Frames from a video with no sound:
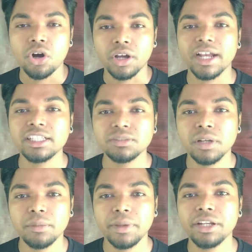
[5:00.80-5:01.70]
और गाइज
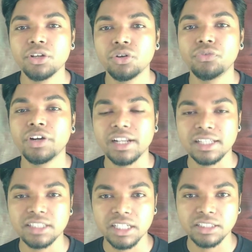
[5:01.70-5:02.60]
मलबेरी को
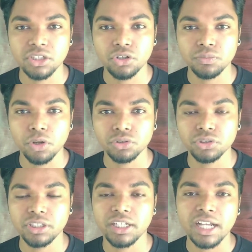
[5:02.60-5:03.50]
फर्टिलाइजर की ज़रूरत बहुत
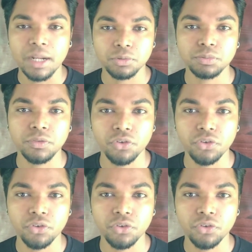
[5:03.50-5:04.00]
होती है अगर आप उसमें